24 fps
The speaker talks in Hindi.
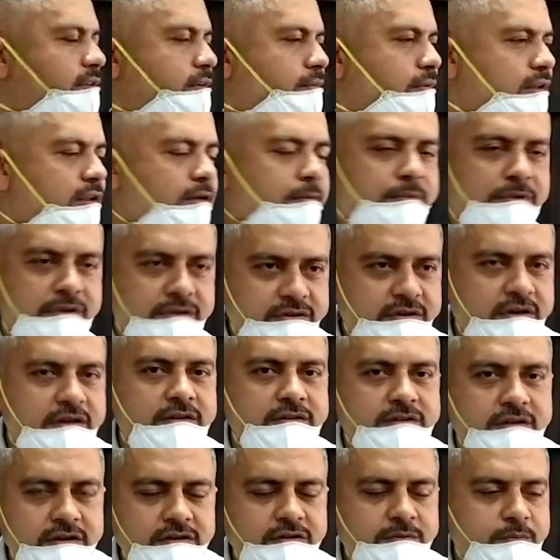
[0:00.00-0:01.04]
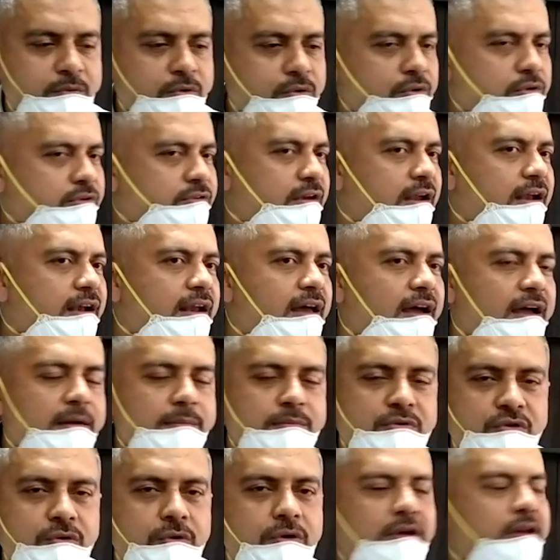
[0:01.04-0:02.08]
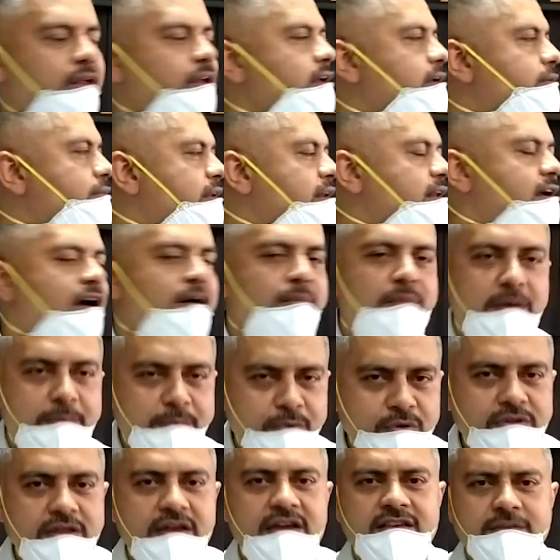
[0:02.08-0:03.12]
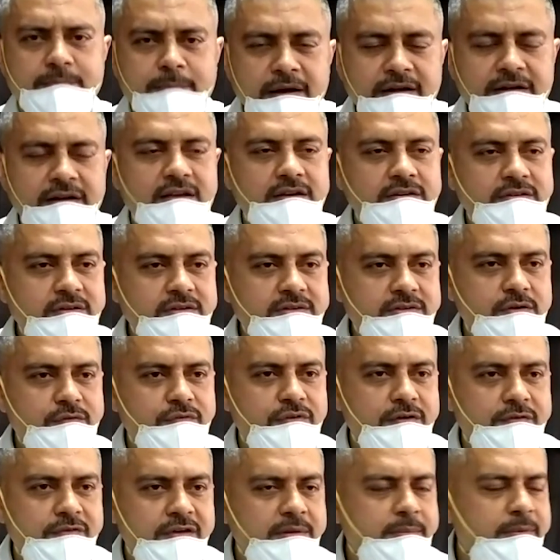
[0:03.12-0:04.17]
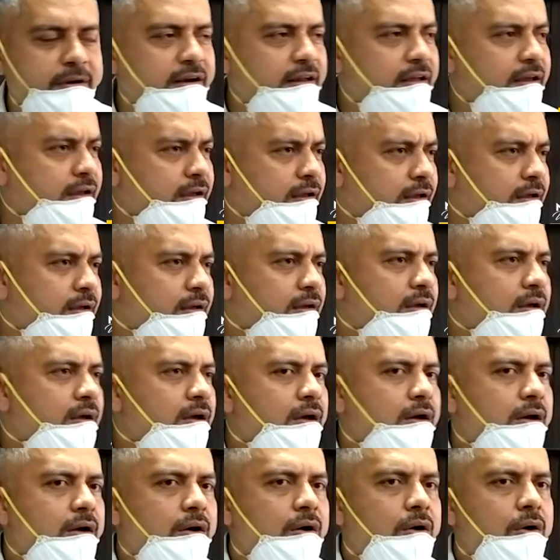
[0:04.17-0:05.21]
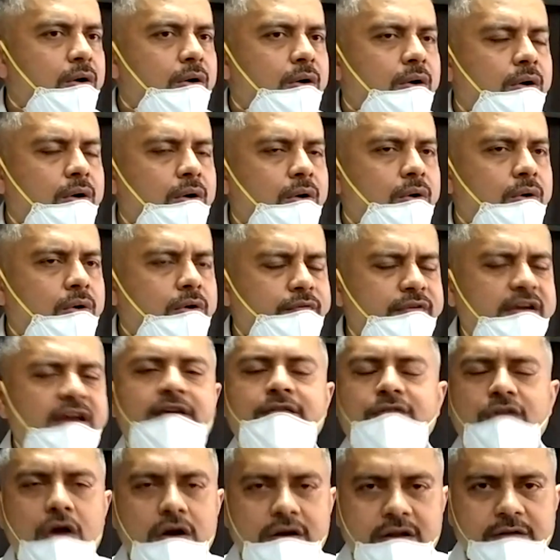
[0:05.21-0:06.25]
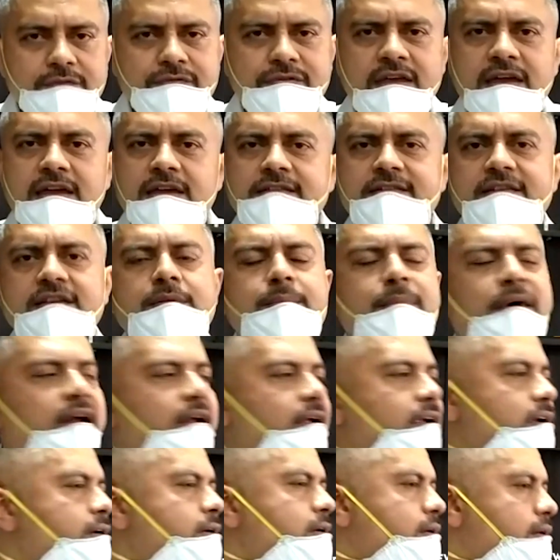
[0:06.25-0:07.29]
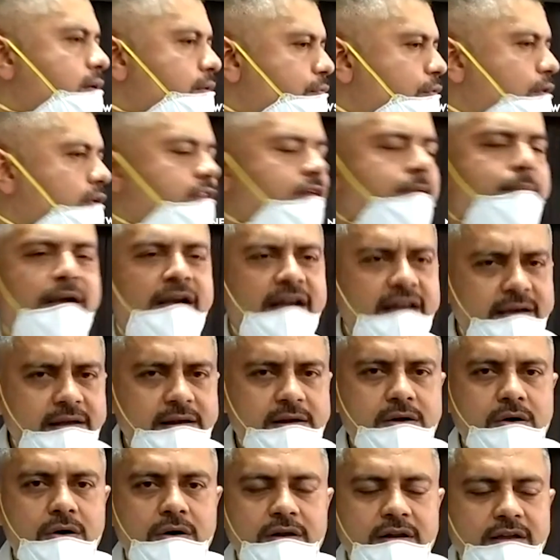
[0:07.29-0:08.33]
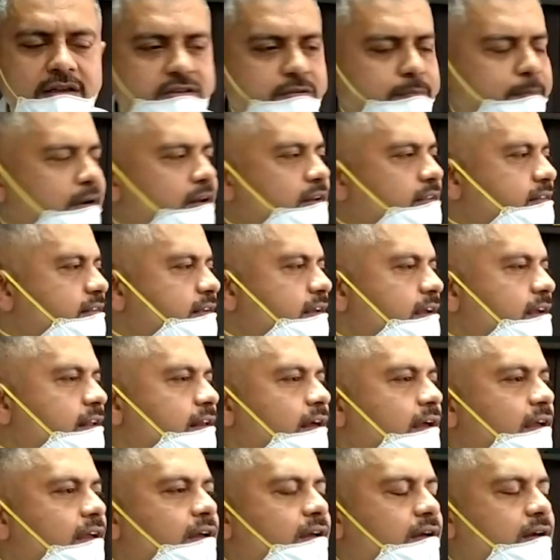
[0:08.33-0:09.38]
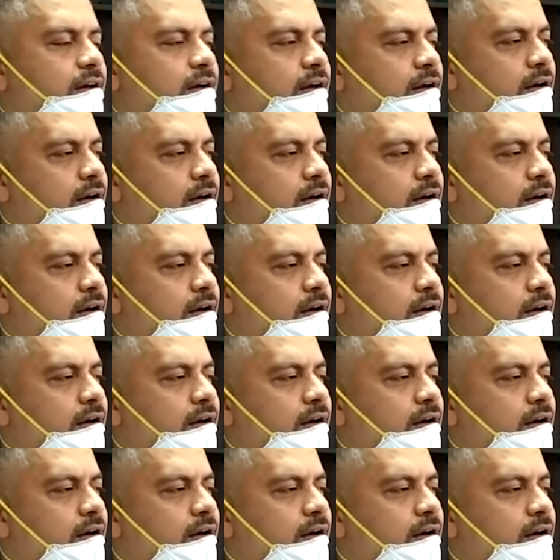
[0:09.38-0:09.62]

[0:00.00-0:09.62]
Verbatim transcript: अ वेरी प्रस्टिजियस पोस्ट एंड आई एम श्योर ही विल कम अप टू द expectations ऑफ एवरीबडी और वी हैव लॉट ऑफ थिंग्स इन माइंड फॉर द मेडिकल कॉलेज पर से लाइक